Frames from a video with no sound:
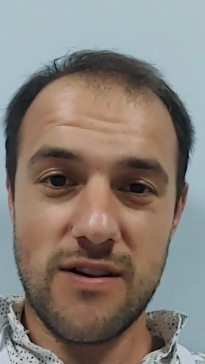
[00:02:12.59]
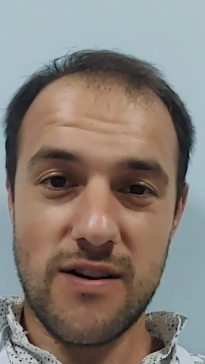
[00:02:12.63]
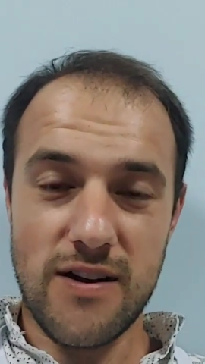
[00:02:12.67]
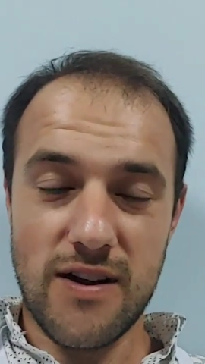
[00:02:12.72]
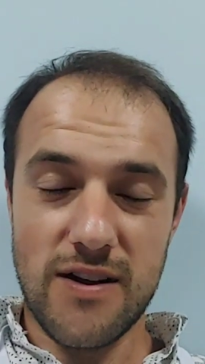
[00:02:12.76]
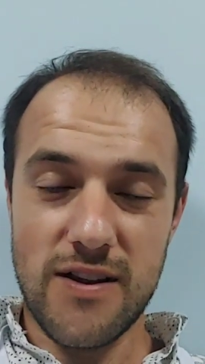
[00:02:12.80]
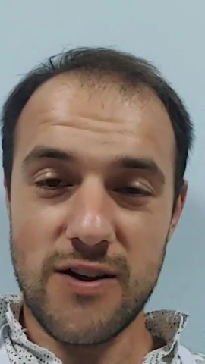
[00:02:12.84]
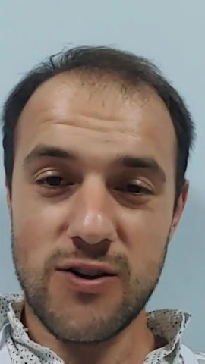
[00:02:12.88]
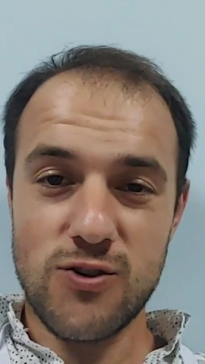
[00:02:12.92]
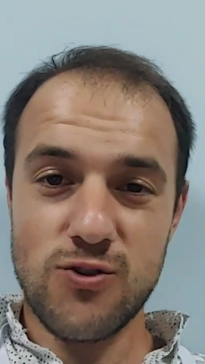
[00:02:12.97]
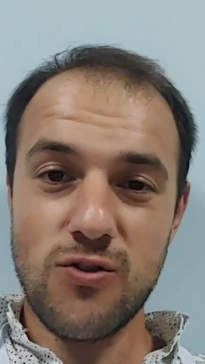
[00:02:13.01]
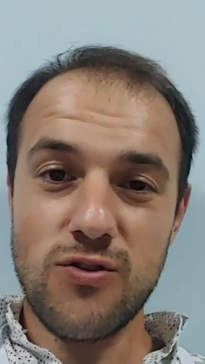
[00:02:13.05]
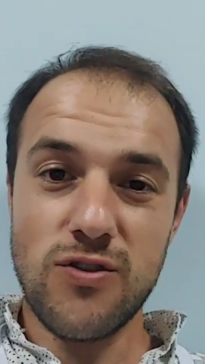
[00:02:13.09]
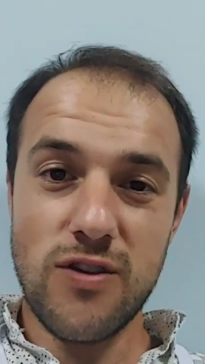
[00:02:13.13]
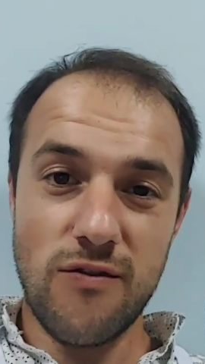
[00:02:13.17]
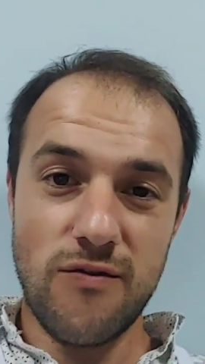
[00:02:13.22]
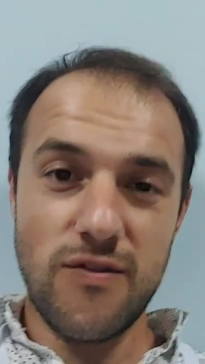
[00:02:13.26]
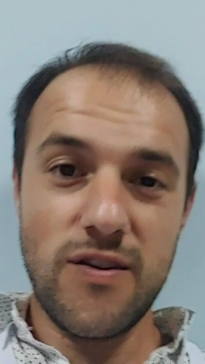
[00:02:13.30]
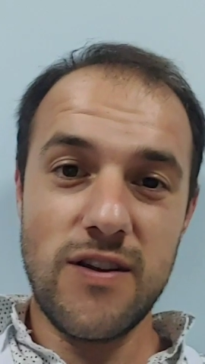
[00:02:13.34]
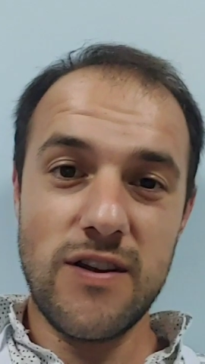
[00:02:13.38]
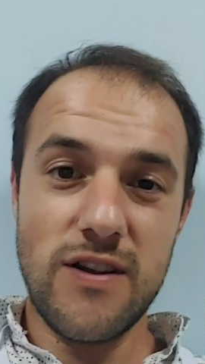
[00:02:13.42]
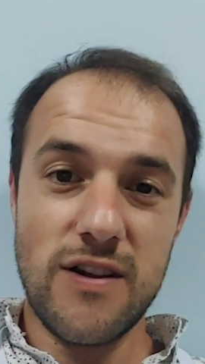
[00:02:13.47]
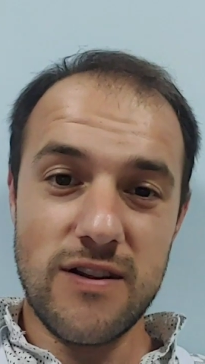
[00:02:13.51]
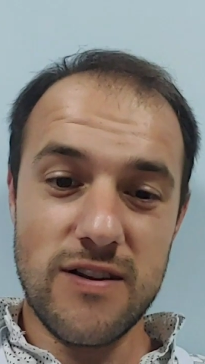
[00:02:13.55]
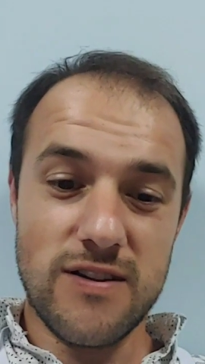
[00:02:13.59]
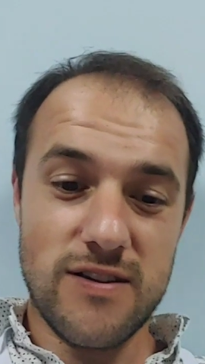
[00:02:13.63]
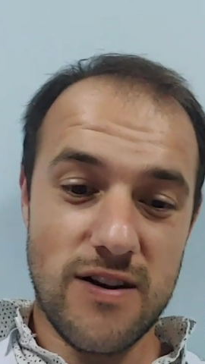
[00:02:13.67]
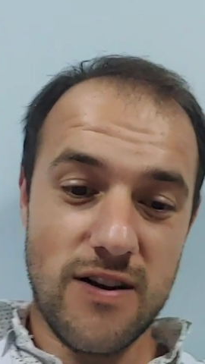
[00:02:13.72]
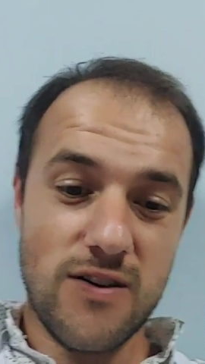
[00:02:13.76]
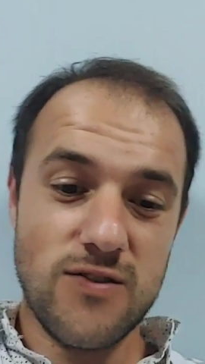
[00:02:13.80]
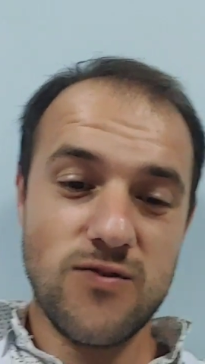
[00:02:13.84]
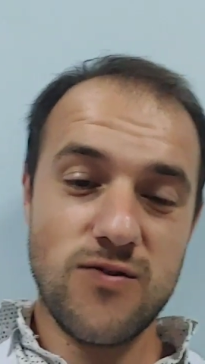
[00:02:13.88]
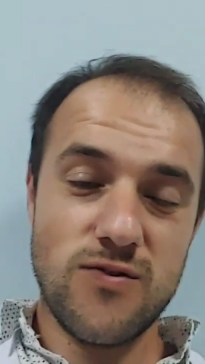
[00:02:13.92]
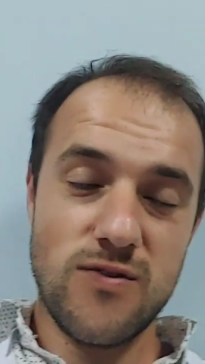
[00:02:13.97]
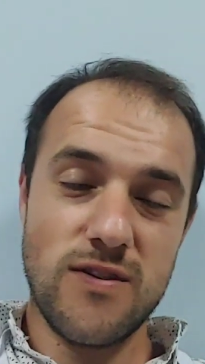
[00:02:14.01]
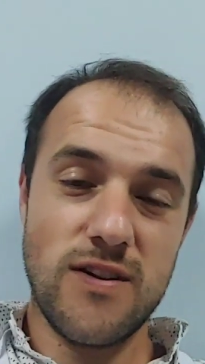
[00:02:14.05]
когда что-то видели,
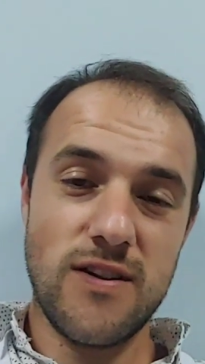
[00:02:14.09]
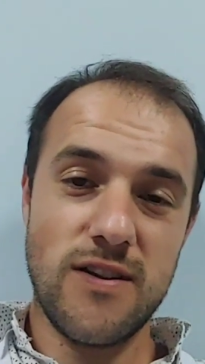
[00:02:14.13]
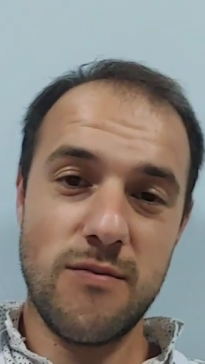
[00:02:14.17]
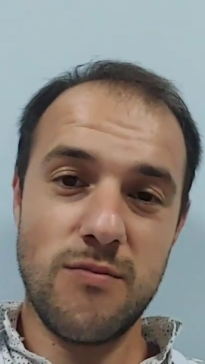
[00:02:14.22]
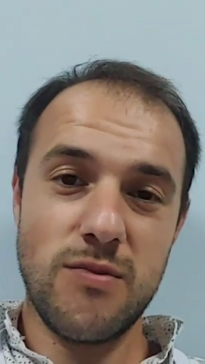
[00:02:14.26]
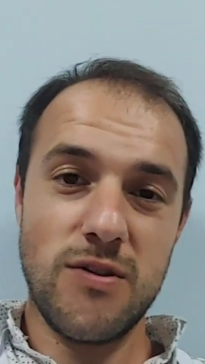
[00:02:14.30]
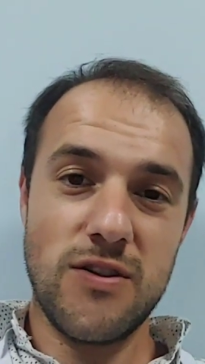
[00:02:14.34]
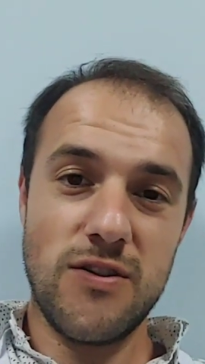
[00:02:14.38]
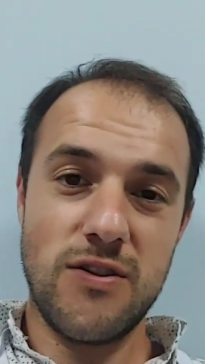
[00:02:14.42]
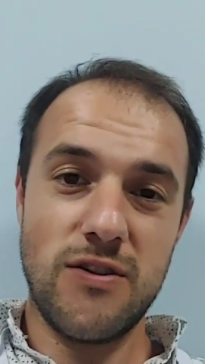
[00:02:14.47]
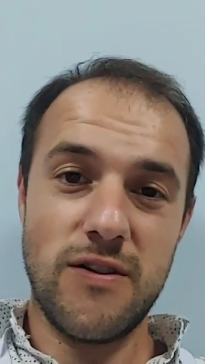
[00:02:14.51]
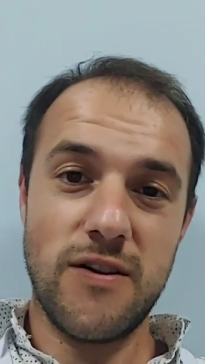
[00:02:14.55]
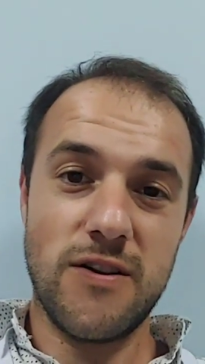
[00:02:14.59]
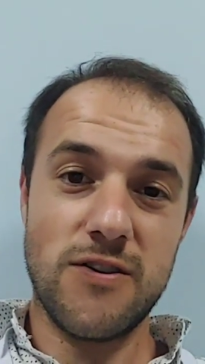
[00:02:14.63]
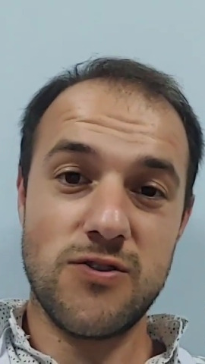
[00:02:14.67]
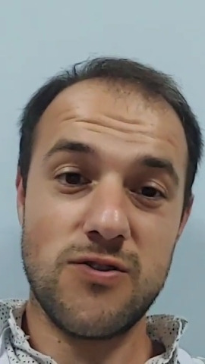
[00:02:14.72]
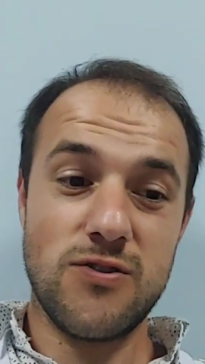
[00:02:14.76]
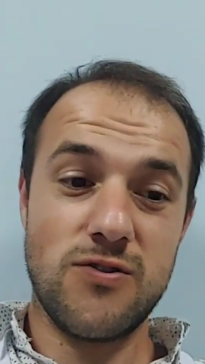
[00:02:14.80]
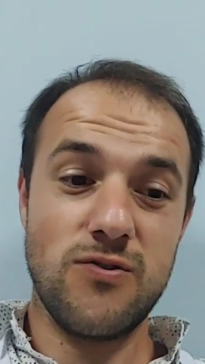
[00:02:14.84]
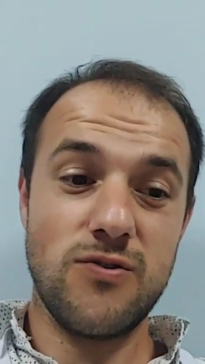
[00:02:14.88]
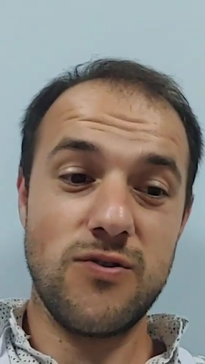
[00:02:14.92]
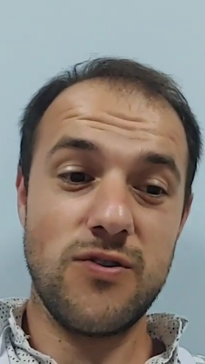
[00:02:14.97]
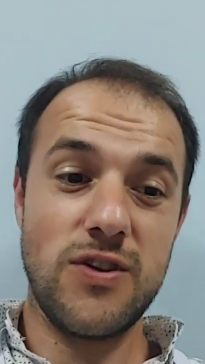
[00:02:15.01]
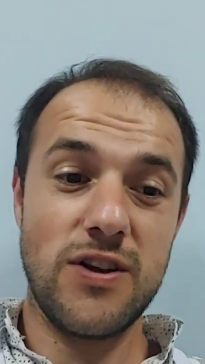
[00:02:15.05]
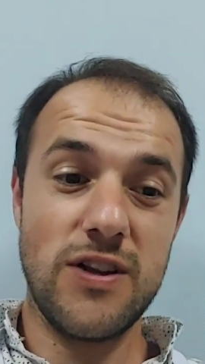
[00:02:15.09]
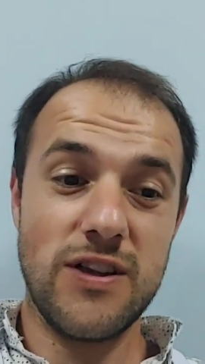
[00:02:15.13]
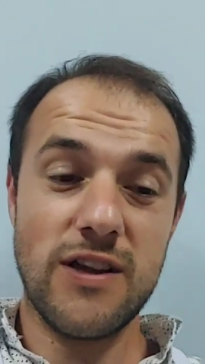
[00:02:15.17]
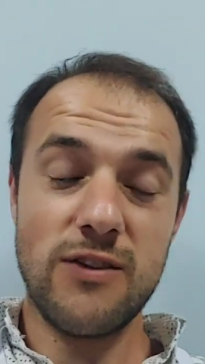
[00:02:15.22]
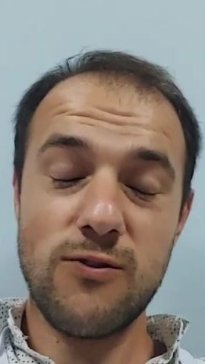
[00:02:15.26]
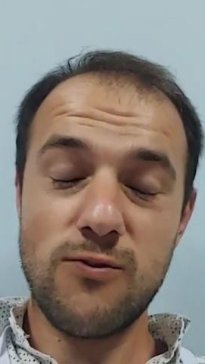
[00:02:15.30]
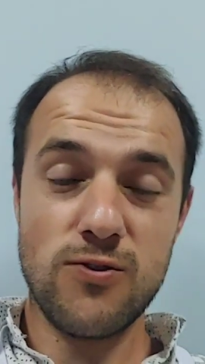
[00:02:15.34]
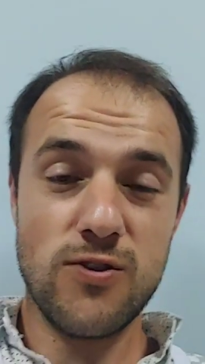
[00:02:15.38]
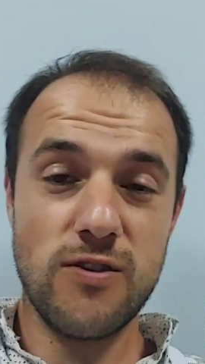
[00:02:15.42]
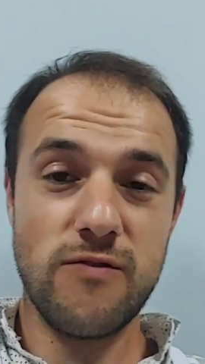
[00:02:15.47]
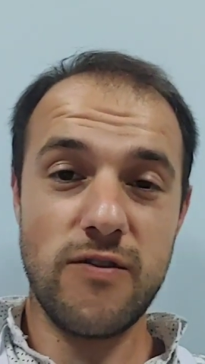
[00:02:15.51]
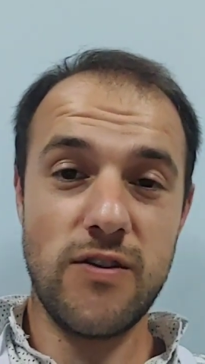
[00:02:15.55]
сразу надо было доложить. Он говорит,
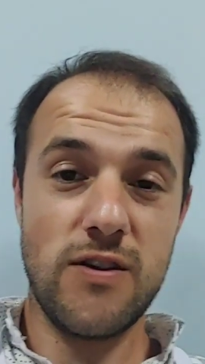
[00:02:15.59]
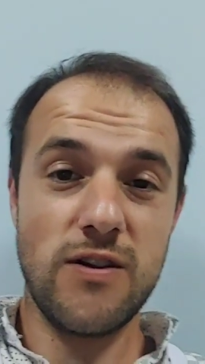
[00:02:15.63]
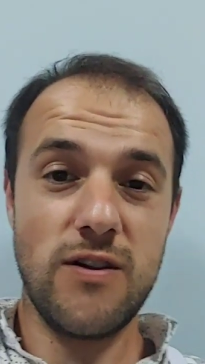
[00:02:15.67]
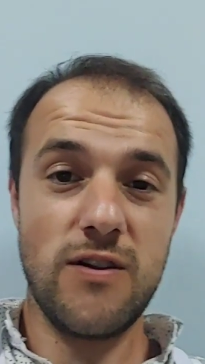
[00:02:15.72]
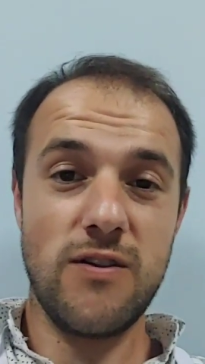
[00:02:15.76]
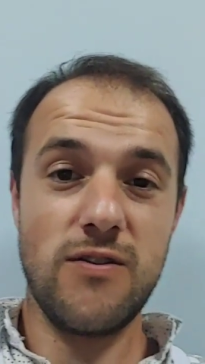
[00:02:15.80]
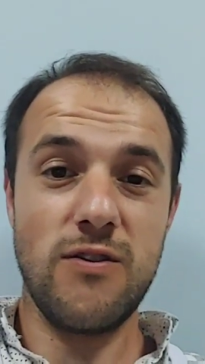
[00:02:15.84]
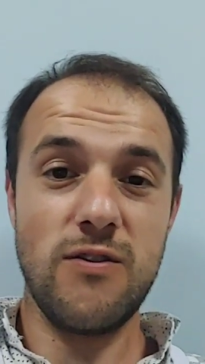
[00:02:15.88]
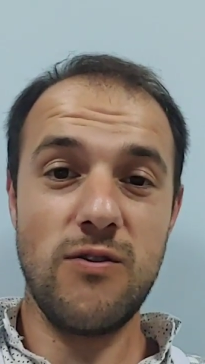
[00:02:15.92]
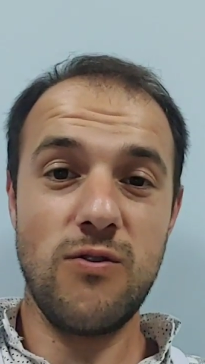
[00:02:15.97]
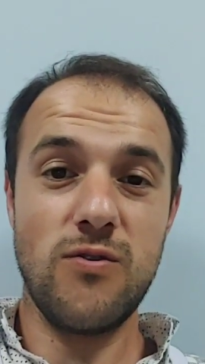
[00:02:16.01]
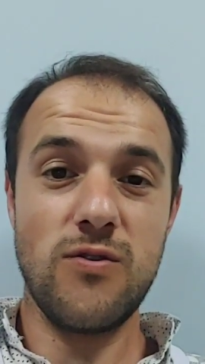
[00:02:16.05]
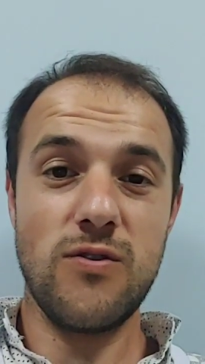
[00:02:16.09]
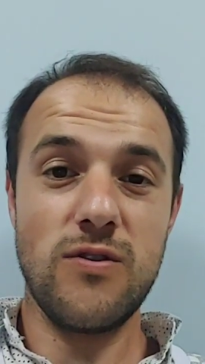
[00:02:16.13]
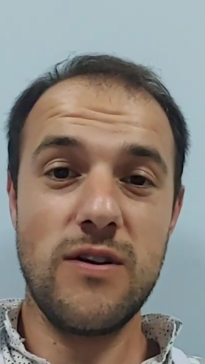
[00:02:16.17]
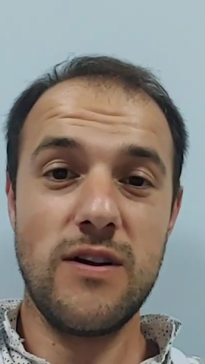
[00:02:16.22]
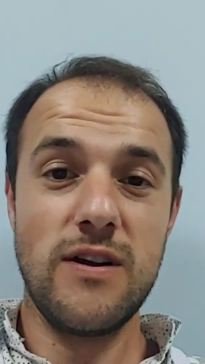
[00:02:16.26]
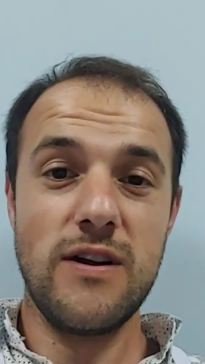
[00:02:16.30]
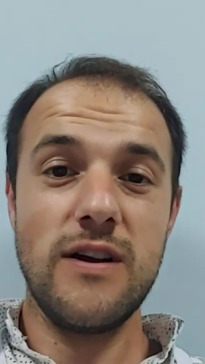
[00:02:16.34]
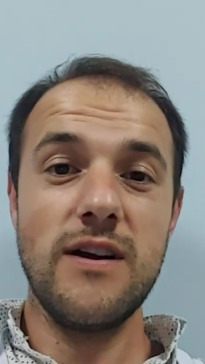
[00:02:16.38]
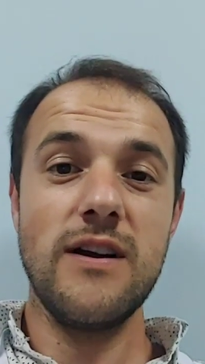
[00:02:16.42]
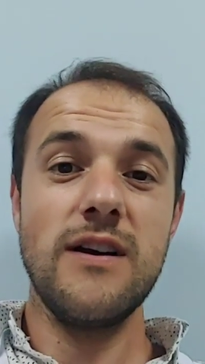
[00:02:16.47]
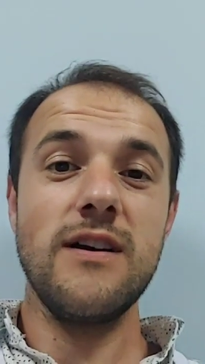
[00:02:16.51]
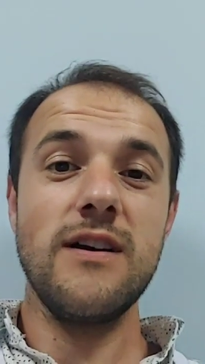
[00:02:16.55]
я тоже видел НЛО,